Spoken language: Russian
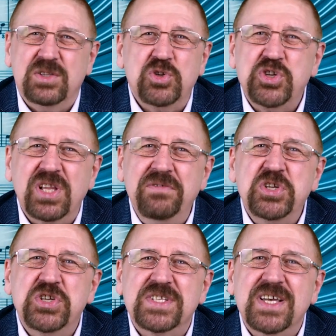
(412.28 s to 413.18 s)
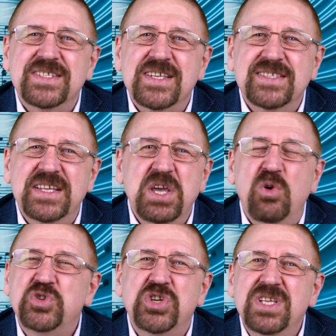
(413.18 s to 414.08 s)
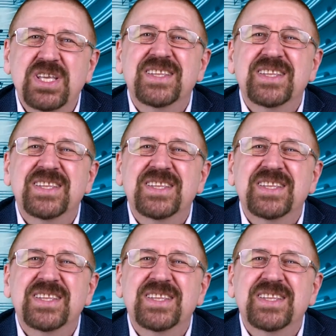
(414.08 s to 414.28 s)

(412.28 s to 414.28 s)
Но человеческое сознание очень